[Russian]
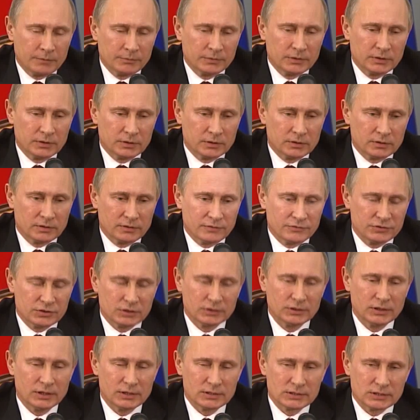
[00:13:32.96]
Мы
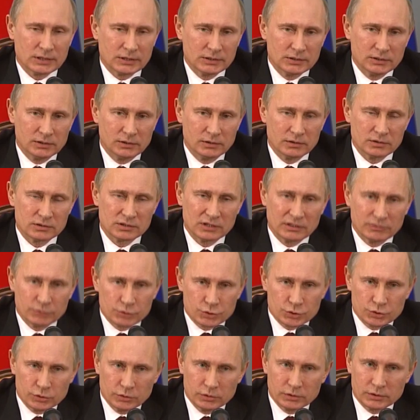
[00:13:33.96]
всегда исходили из
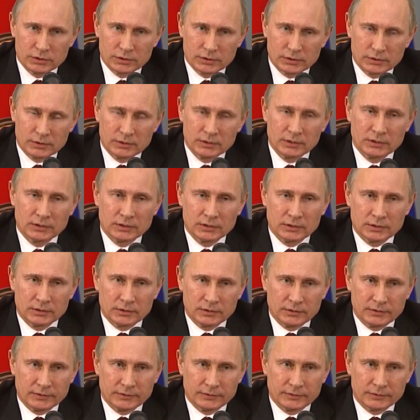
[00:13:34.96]
того, что это
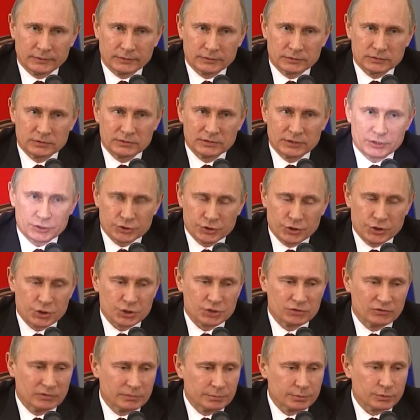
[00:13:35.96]
Э,
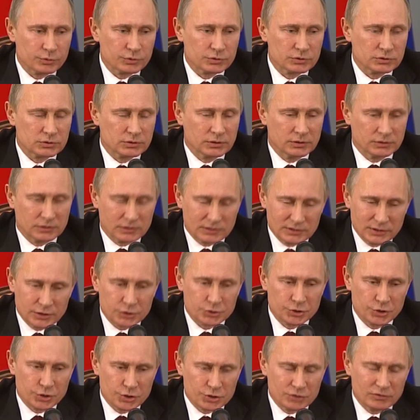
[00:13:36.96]
сложнейший вопрос, этот
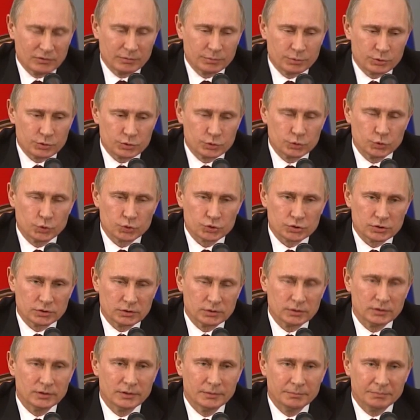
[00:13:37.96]
сложнейший вопрос
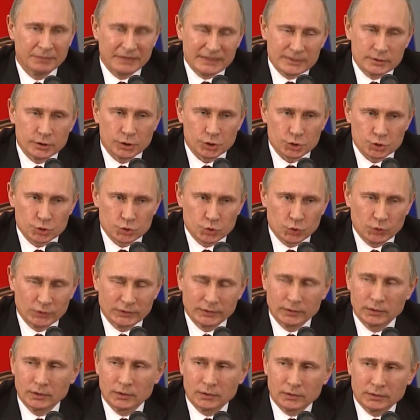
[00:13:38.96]
должен быть
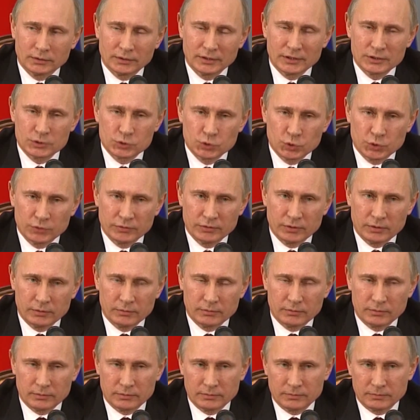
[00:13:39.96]
решен на основе
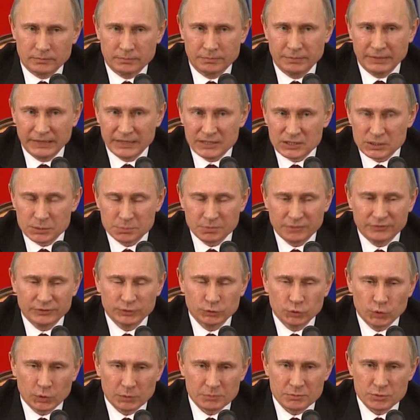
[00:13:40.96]
принципов
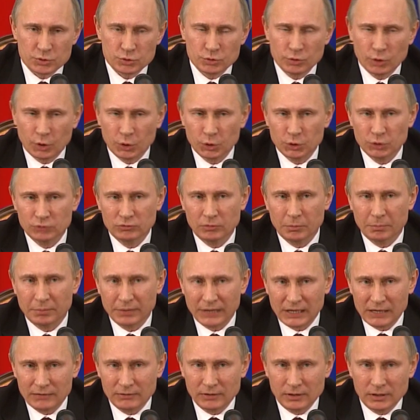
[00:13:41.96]
и норм международного
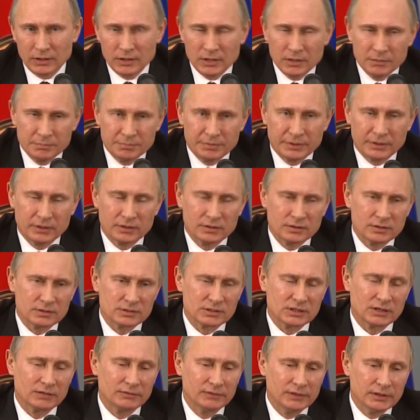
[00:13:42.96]
права, при
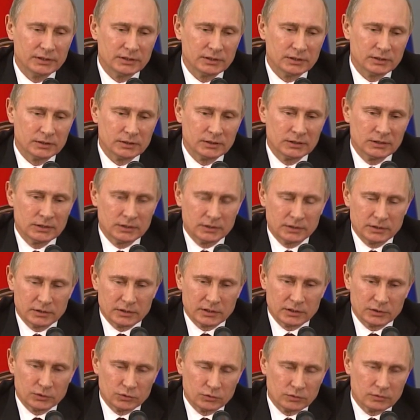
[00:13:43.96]
предоставлении
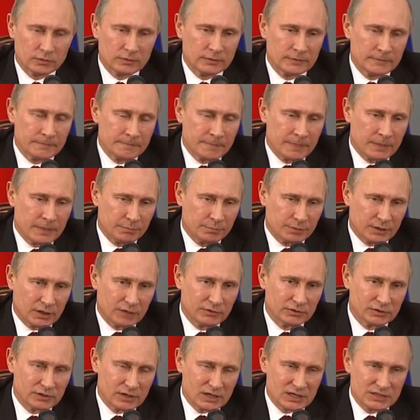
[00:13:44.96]
Ирану
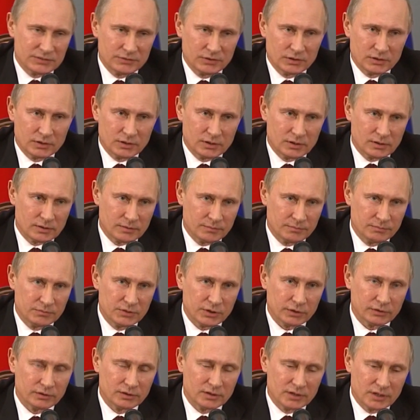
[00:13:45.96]
права на развитие
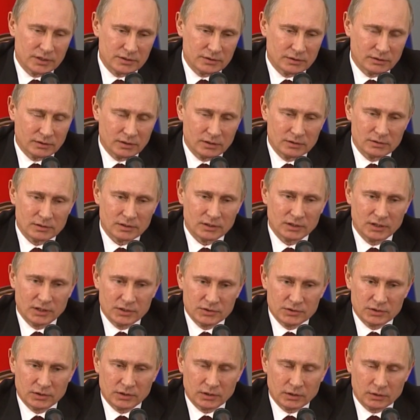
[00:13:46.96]
мирной ядерной
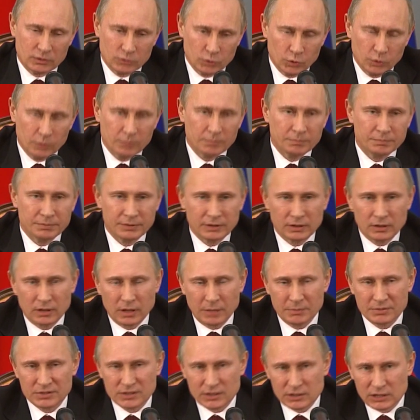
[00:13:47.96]
энергетики, но при
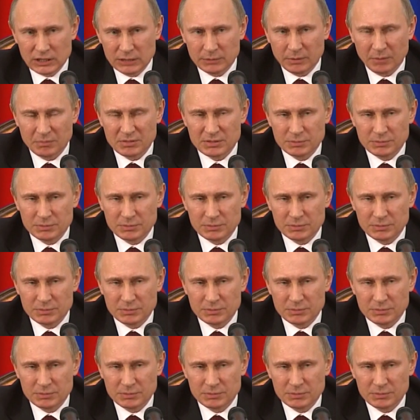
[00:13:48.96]
обязательном